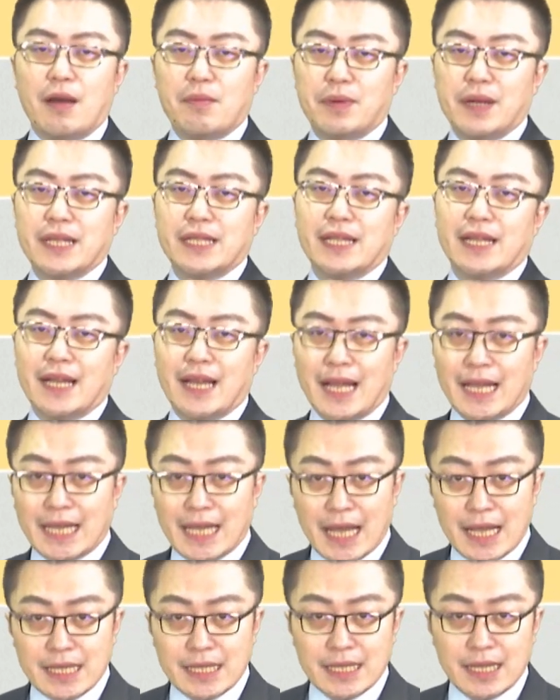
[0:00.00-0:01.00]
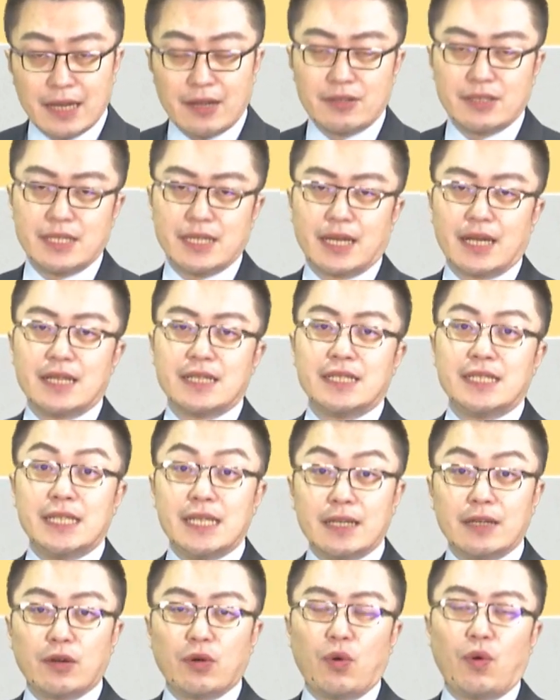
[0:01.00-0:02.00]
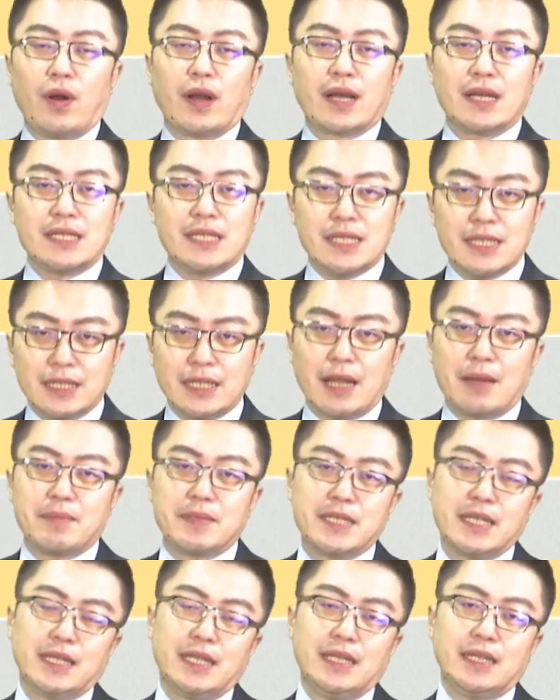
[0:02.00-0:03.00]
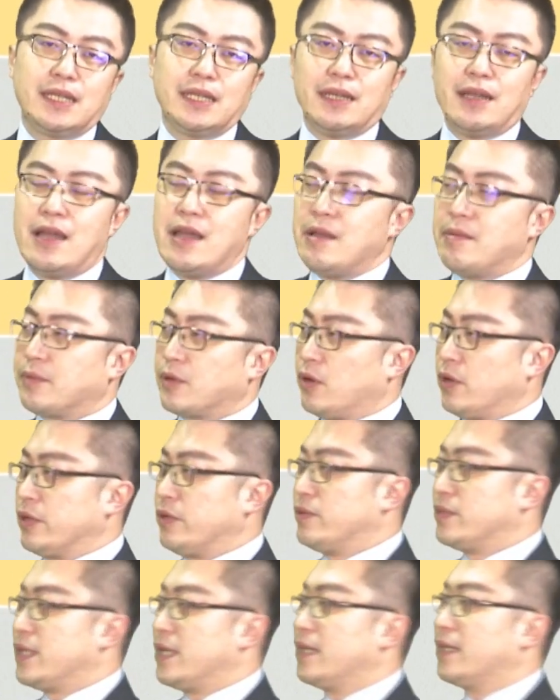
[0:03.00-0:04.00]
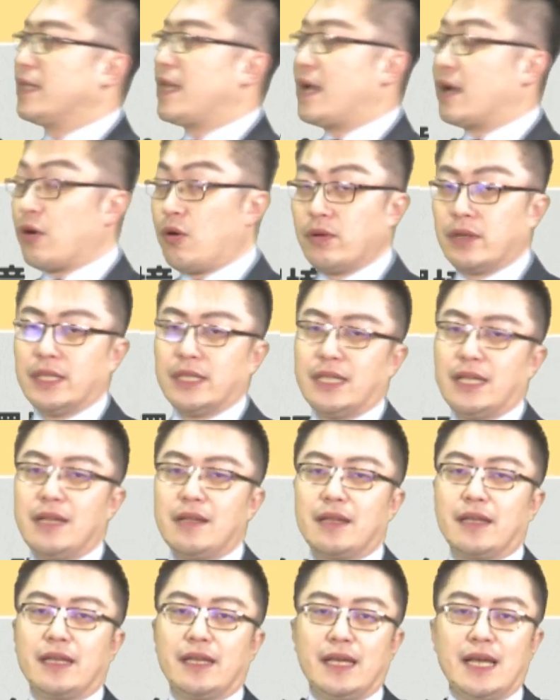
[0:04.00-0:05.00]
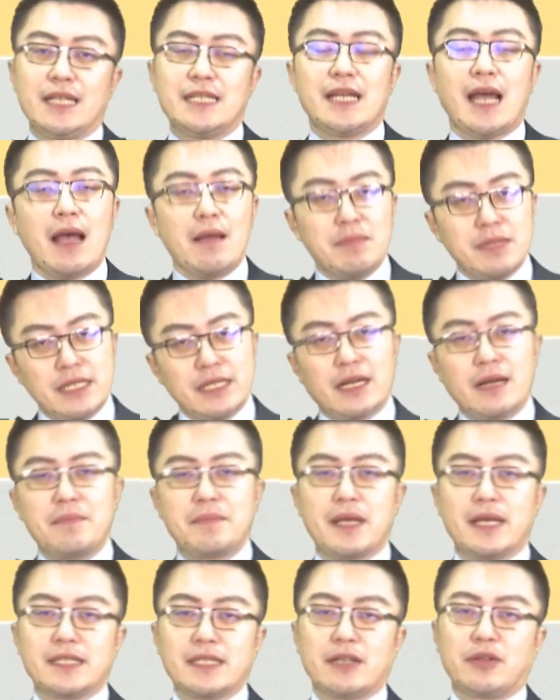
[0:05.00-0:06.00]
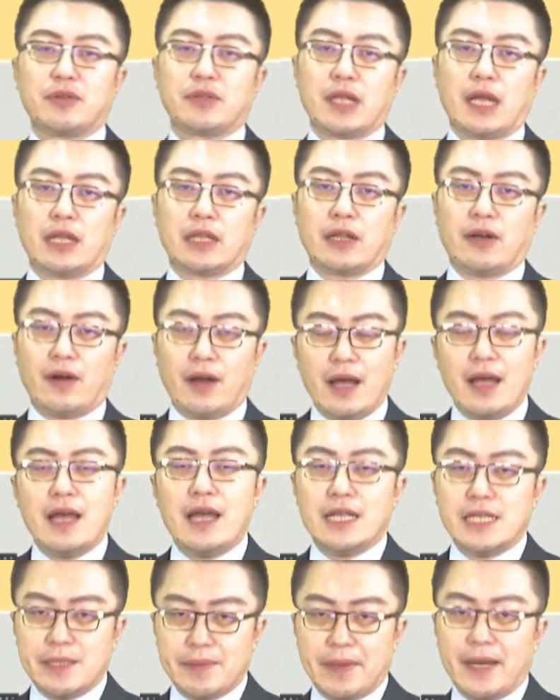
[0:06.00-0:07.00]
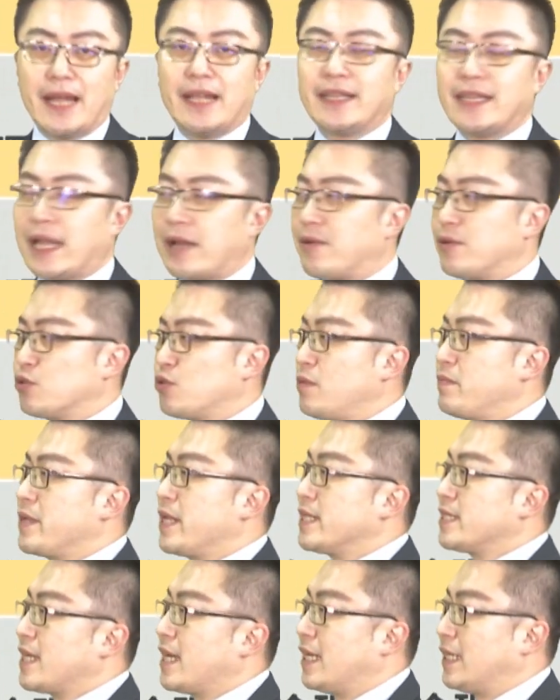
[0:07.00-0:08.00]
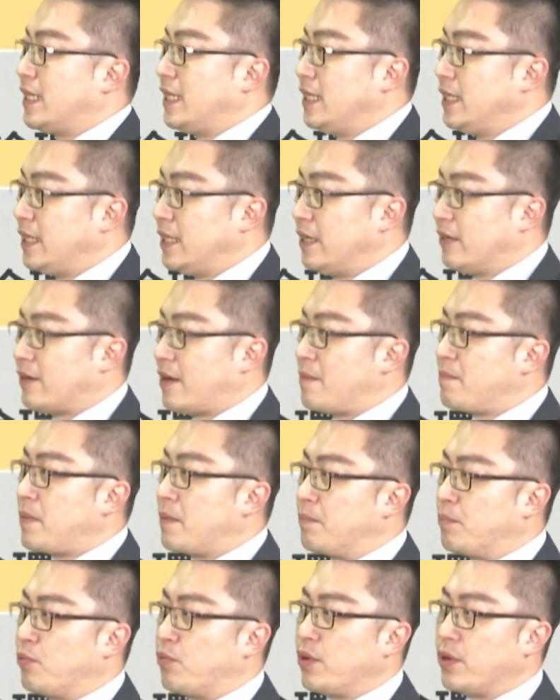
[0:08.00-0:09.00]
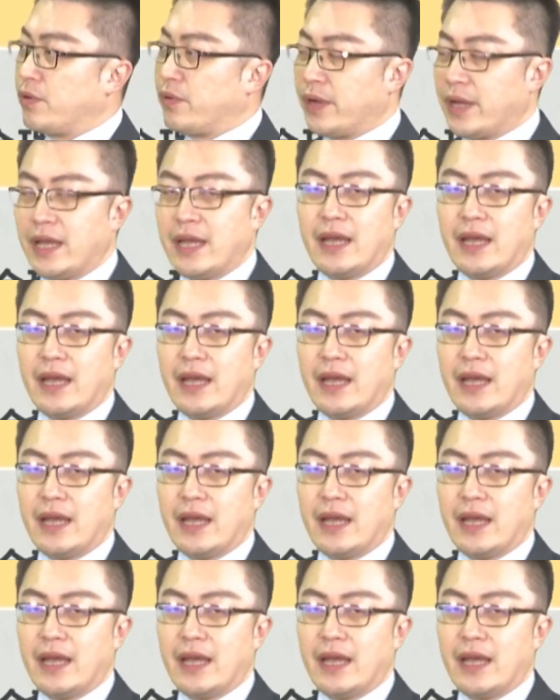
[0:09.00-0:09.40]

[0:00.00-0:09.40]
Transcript: 本来伫咧咱今日老是较湿寒、较湿淡的即天气，如过因为即大空气伫咧今仔日暗时个明仔载就倒倒啊，就。咱台湾所以明仔载天气哦，咱北部诶话，